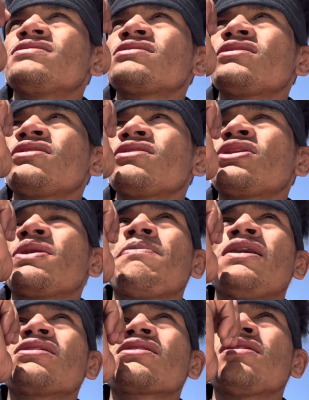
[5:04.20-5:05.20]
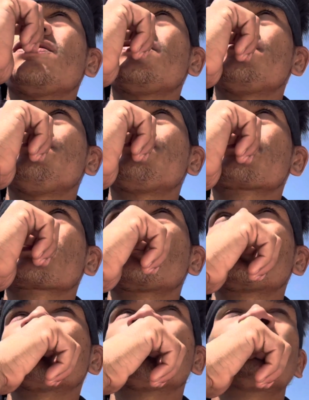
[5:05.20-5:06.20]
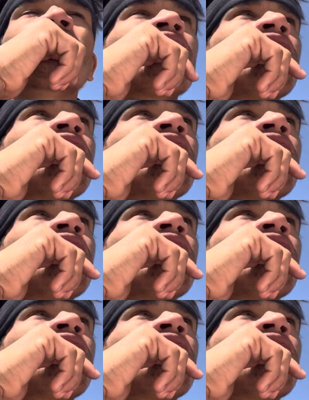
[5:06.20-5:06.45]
जैसे नेपाल के हाँ नेपाल, नेपाल के